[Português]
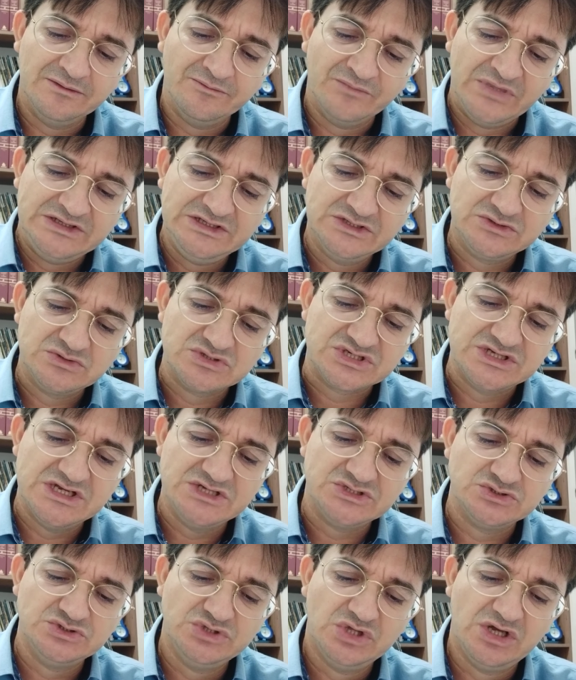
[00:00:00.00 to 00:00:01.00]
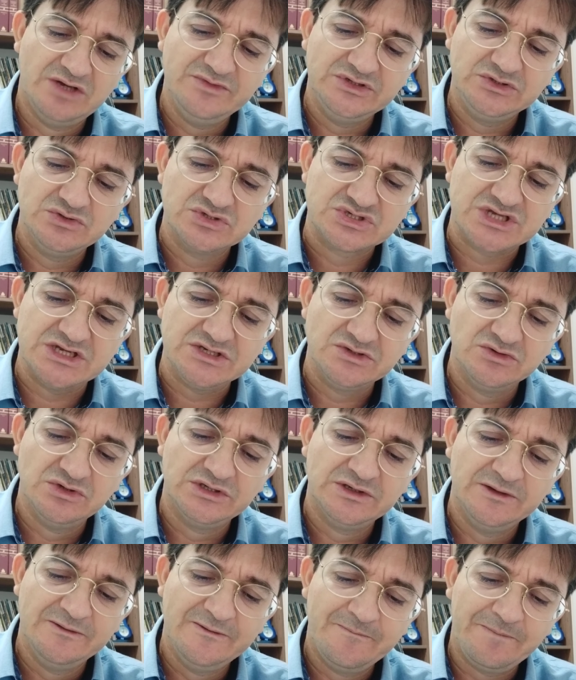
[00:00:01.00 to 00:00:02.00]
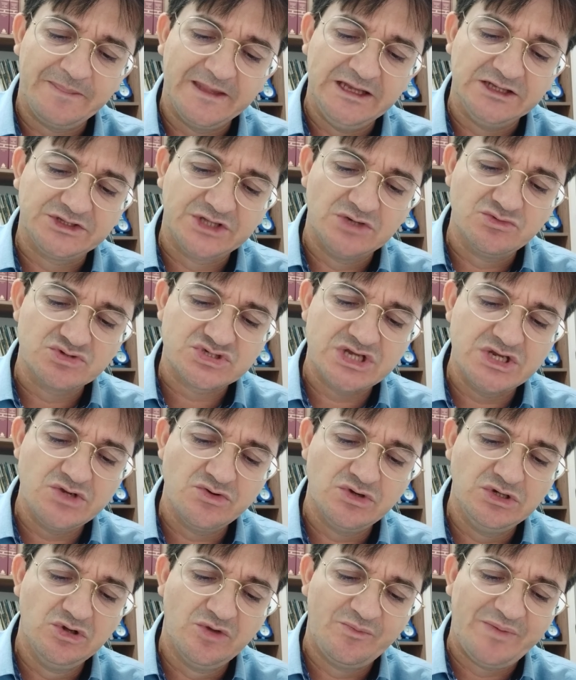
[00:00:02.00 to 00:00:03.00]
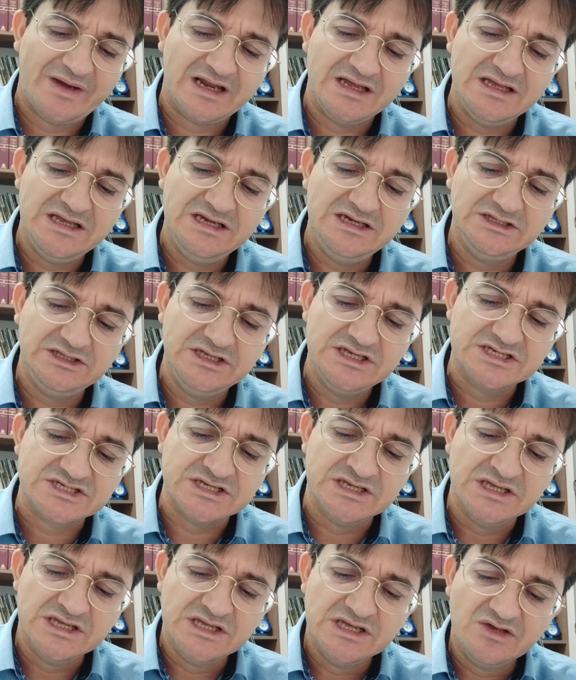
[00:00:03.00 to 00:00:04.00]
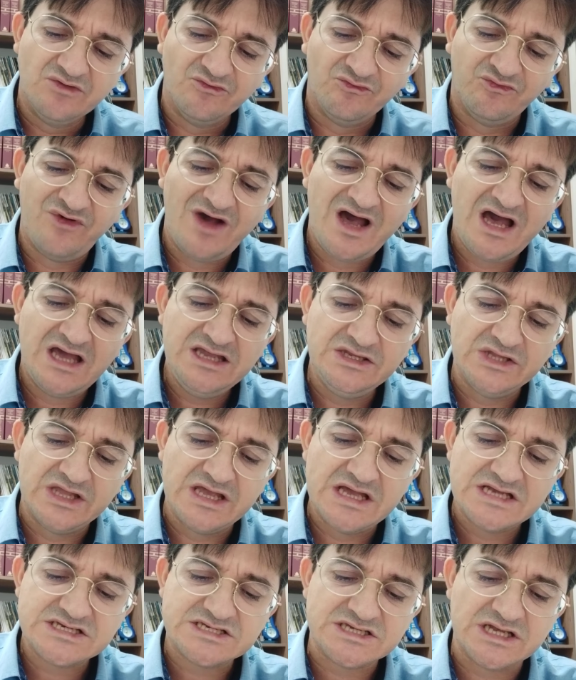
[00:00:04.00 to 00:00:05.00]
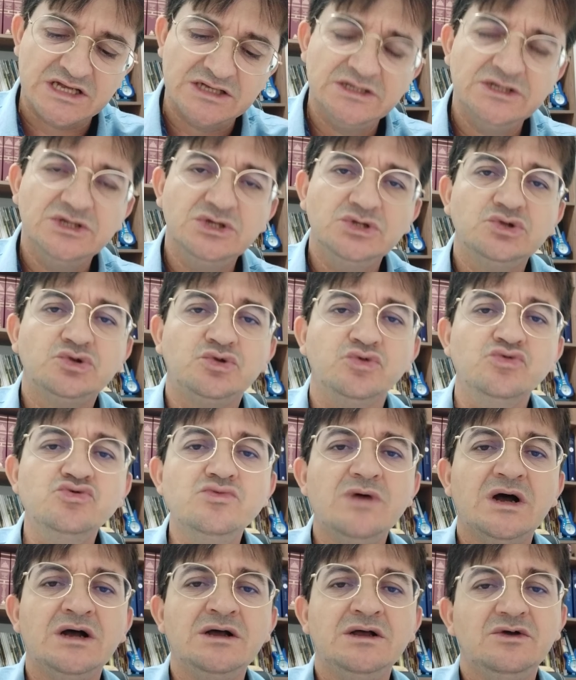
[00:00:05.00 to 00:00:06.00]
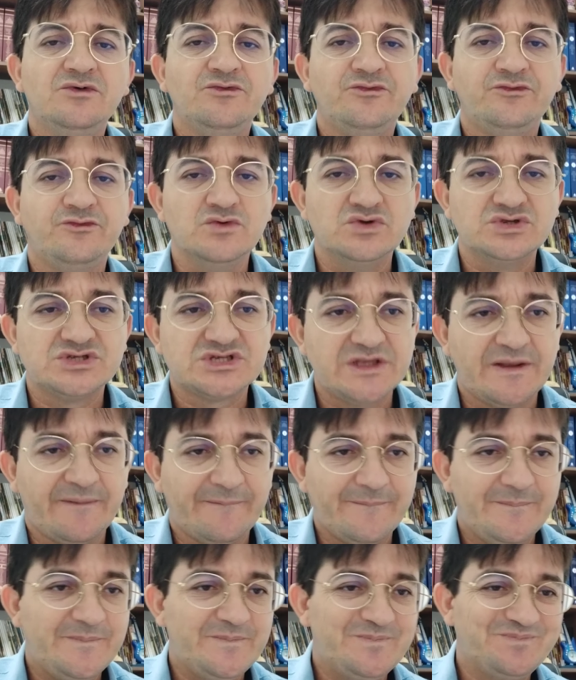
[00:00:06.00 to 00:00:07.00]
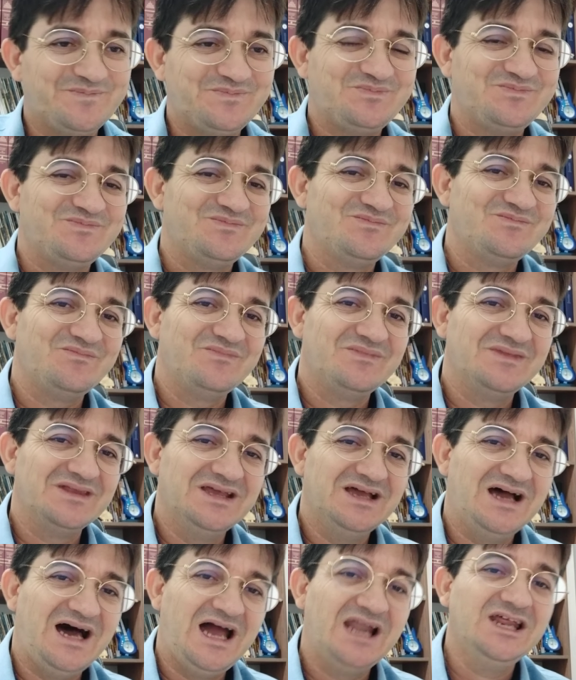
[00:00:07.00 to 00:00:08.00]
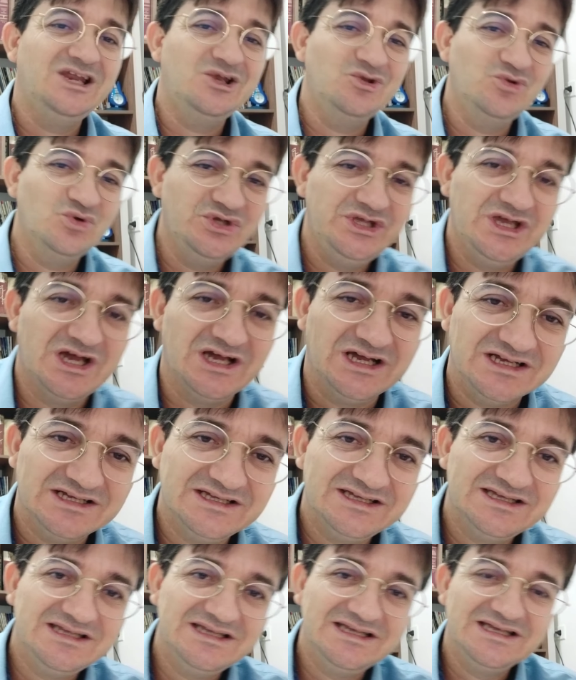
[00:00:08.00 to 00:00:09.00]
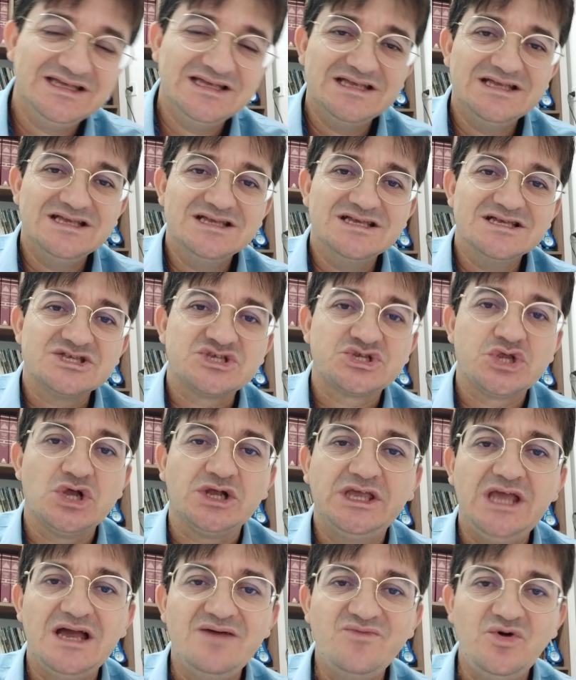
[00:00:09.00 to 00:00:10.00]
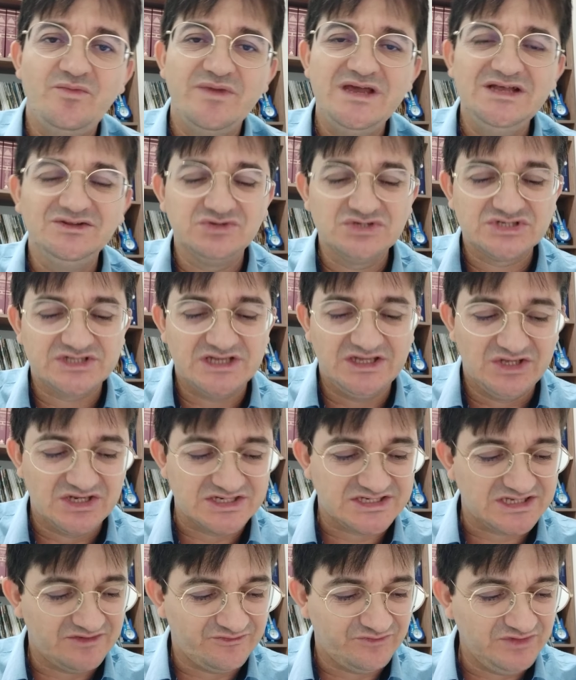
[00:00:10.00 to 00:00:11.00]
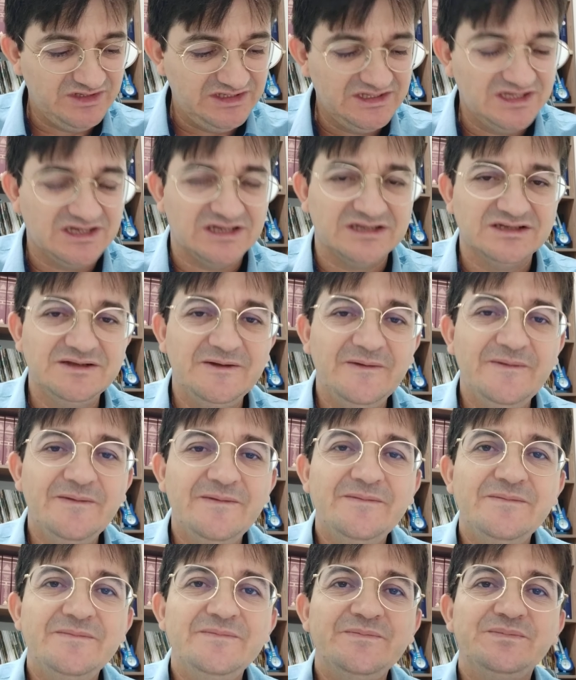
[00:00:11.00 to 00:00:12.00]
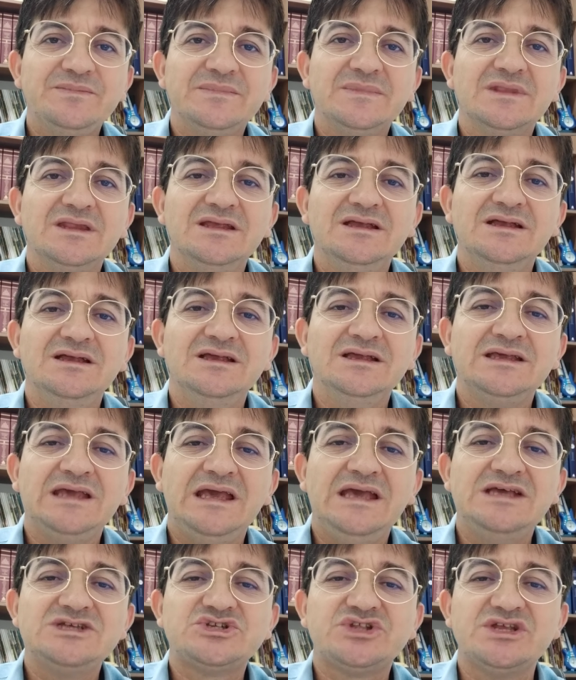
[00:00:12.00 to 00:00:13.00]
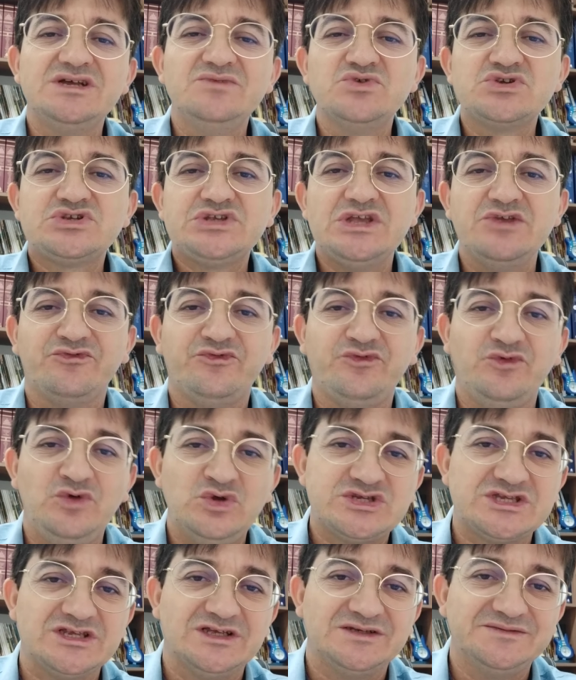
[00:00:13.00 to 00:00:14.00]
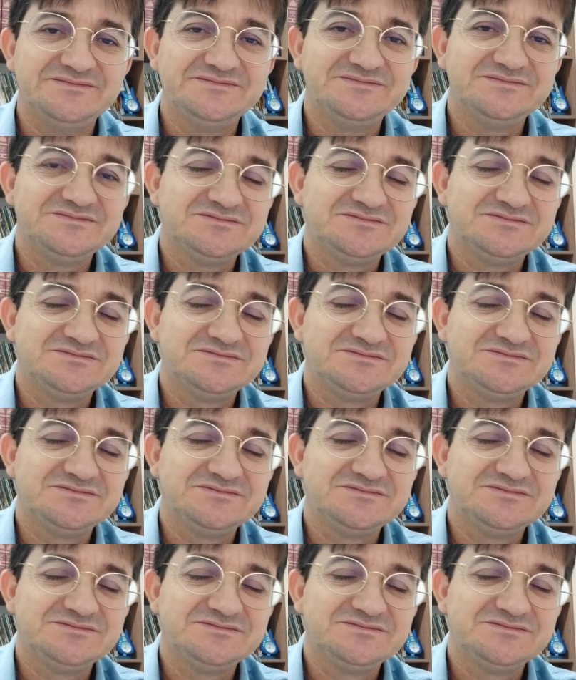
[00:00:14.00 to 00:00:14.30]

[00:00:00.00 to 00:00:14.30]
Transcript: Bendito seja o nome do Senhor. Então o Senhor olhou para ele e disse: vai nessa tua força. Aleluia! Só que há momentos da nossa vida que estamos sem força,